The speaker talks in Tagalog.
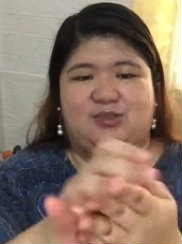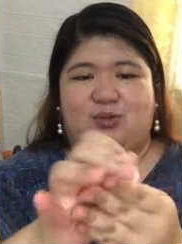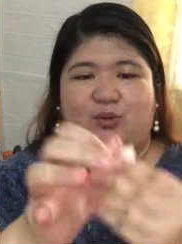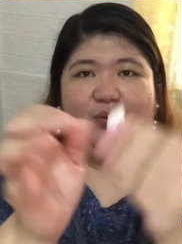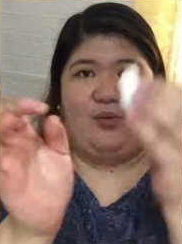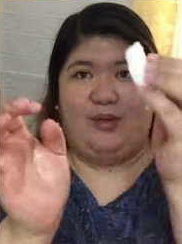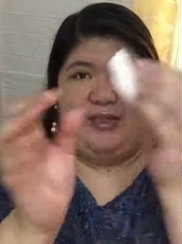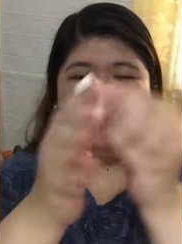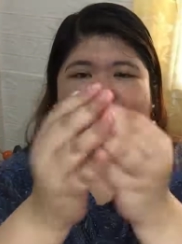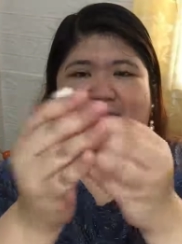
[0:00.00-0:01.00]
So,
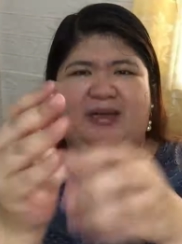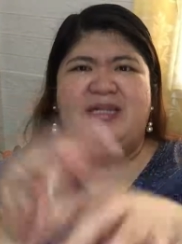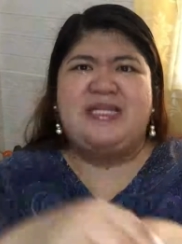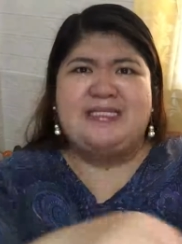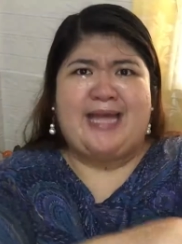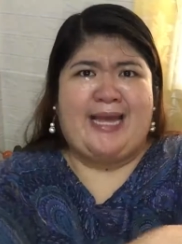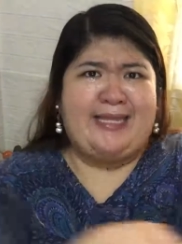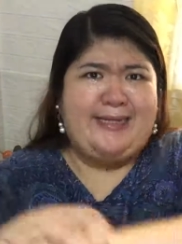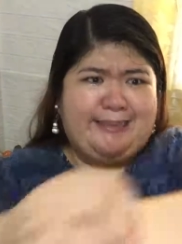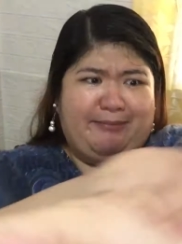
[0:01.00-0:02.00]
hindi
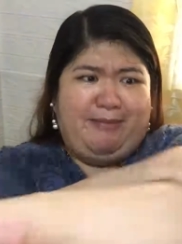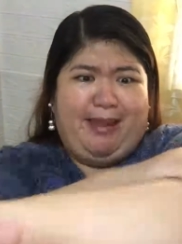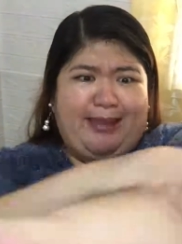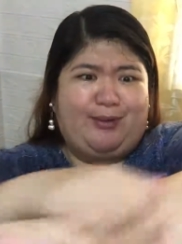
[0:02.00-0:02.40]
sayang, di ba?